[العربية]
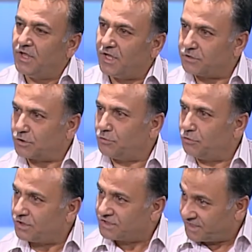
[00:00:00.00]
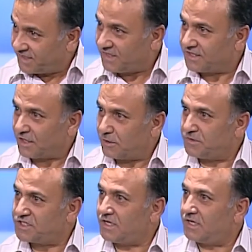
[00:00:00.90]
التكنولوجيا دخلت على
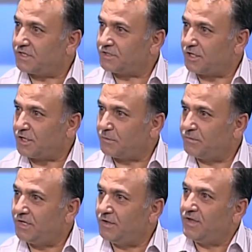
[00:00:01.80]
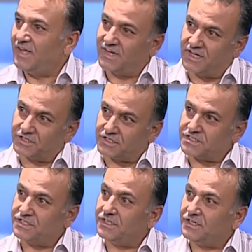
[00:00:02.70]
مجال الخط العربي
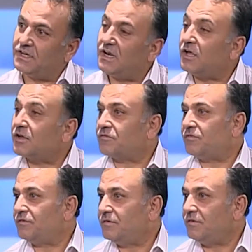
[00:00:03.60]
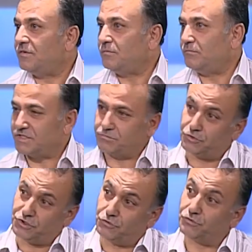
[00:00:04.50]
كتصنيع للحرف بس
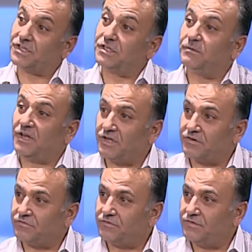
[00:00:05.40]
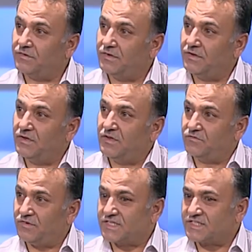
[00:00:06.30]
مش انه تكتب الحرف أه.
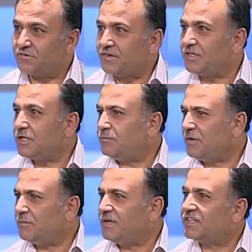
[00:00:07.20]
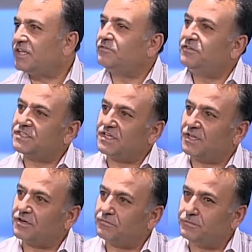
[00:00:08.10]
فاستفدنا من عمليه تنفيذ
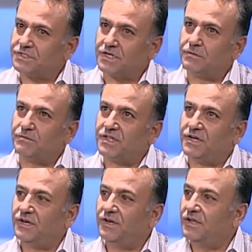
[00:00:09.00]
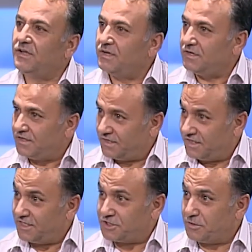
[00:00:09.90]
الحرف بشكل مثلا
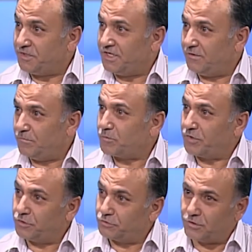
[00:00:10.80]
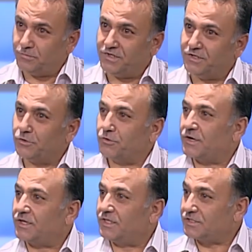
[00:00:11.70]
آه، جميل ممكن أه. يدخل
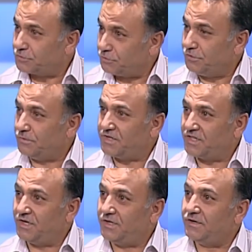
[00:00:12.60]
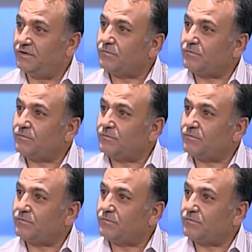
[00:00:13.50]
بديكورات الاستوديو مثلا